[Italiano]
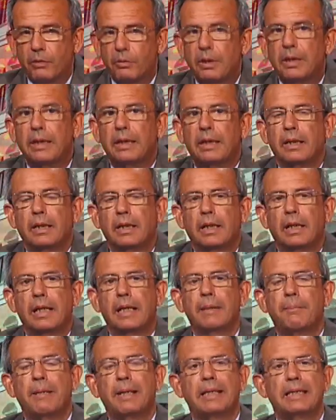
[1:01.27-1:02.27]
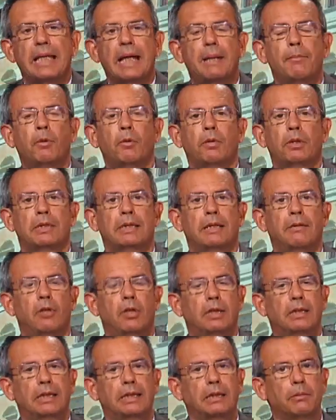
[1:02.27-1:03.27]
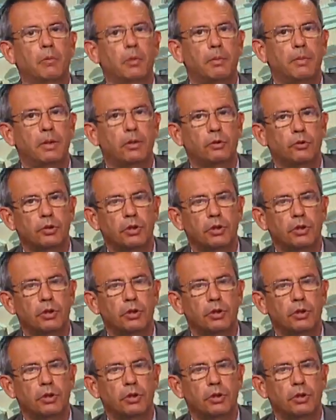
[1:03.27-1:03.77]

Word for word: Quindi ripartiamo questa volta dal Movimento